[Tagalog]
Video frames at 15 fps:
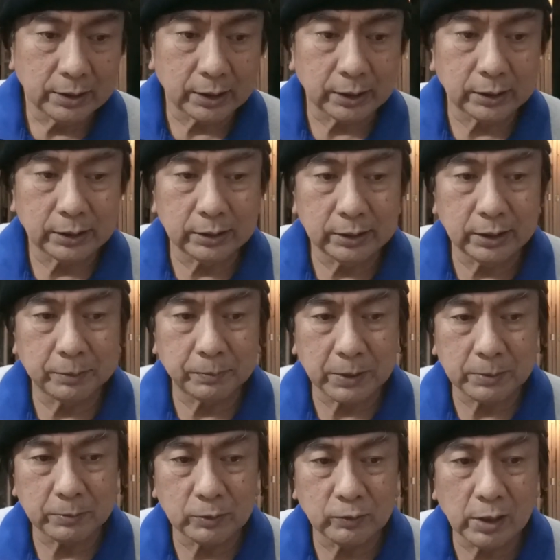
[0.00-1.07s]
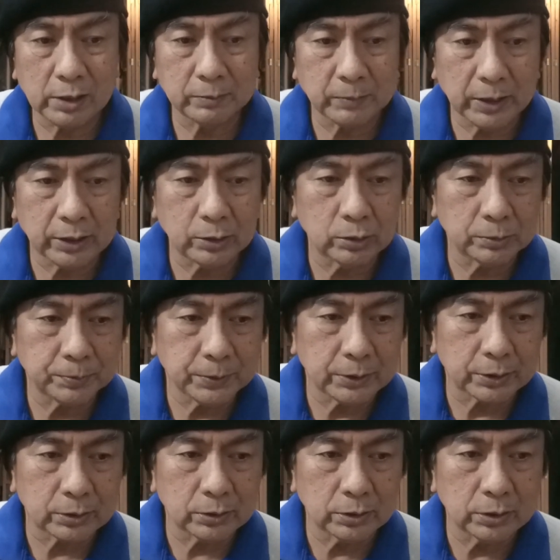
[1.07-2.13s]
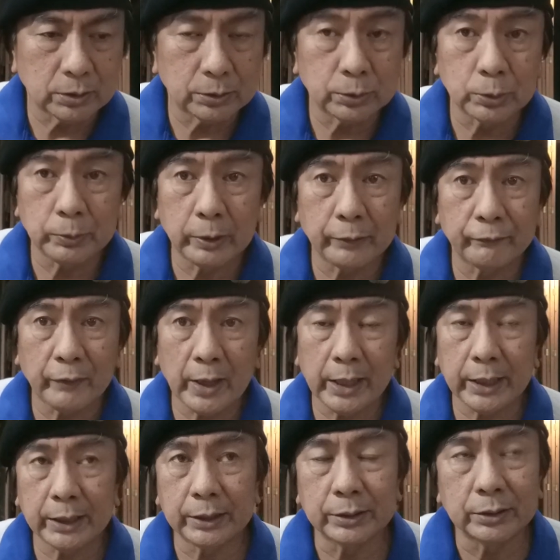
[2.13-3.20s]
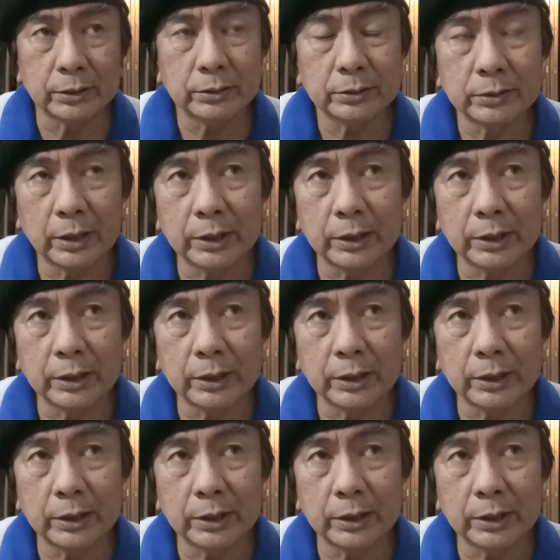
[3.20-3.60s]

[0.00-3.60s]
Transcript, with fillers: nakikinig from Guam. I hope you are all doing fine, no?